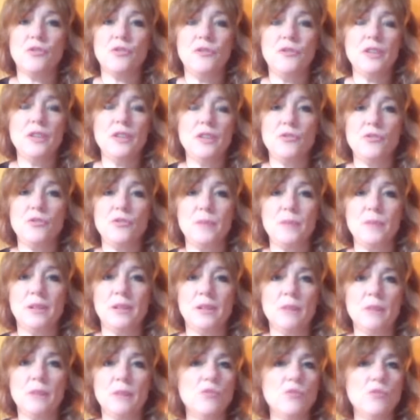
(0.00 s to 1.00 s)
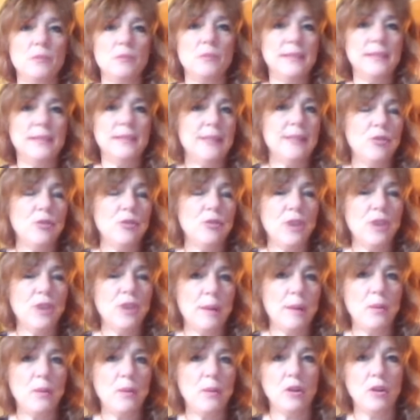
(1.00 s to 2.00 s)
fais Je suis pas dans l'amour. Mais il n'y a aucun
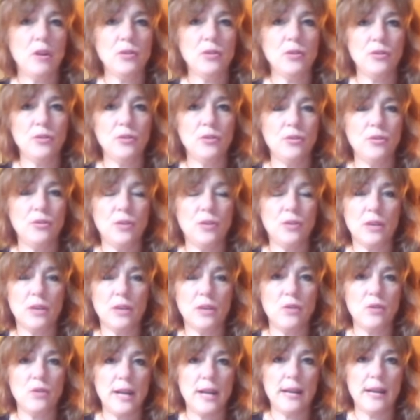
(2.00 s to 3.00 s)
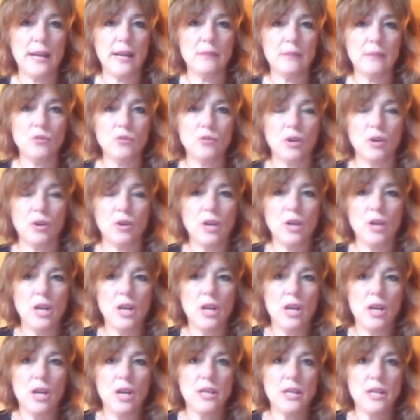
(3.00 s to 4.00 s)
rapport entre la colère et l'amour.
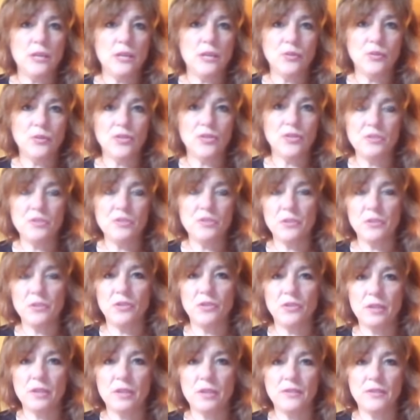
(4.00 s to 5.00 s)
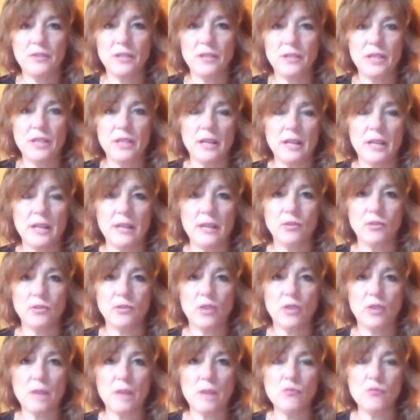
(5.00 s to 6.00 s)
Il y a deux sentiments dans la vie. Il y a être
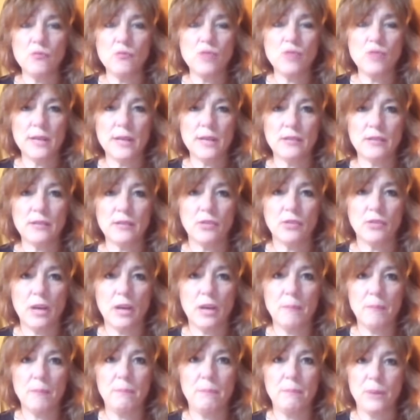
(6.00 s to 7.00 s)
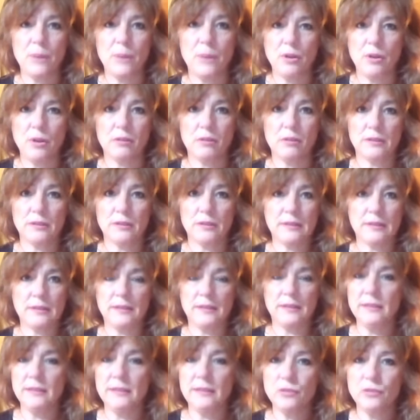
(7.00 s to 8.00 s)
dans l'amour et être dans la peur. C'est
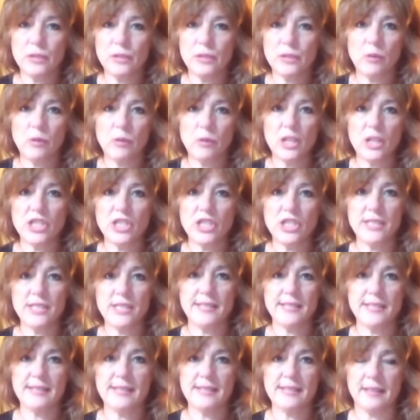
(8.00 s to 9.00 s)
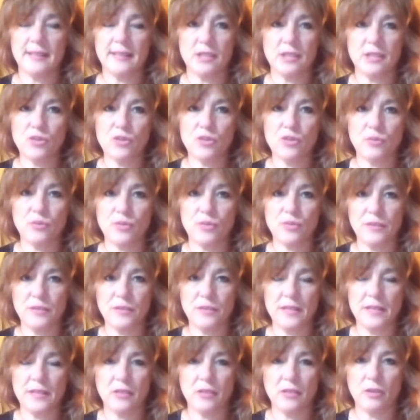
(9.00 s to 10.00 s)
Mills Donald Walsh qui disait ça, et je suis tout à
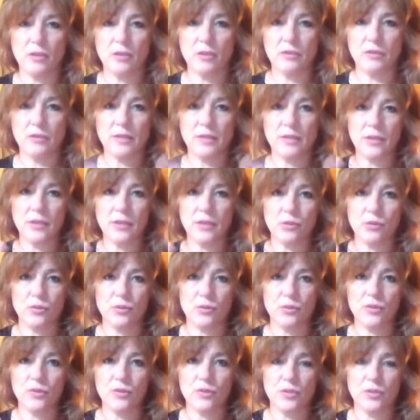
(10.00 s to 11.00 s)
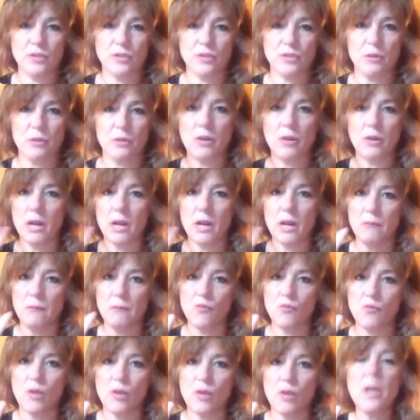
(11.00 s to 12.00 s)
fait d'accord. Vous avez que deux sentiments,
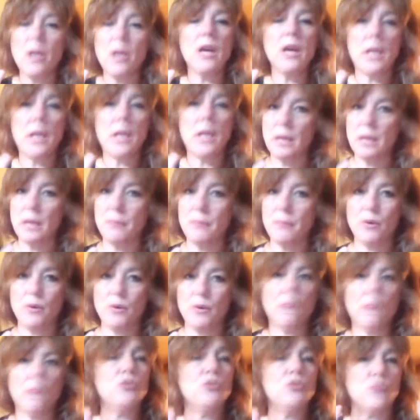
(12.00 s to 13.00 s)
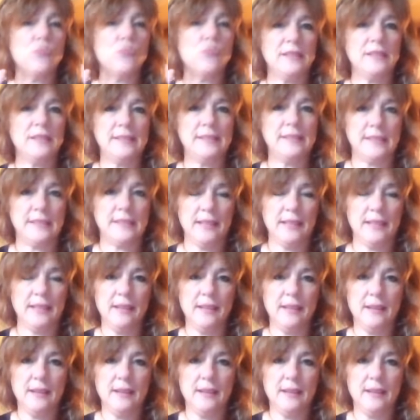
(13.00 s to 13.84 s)
l'amour et la peur. Vous choisissez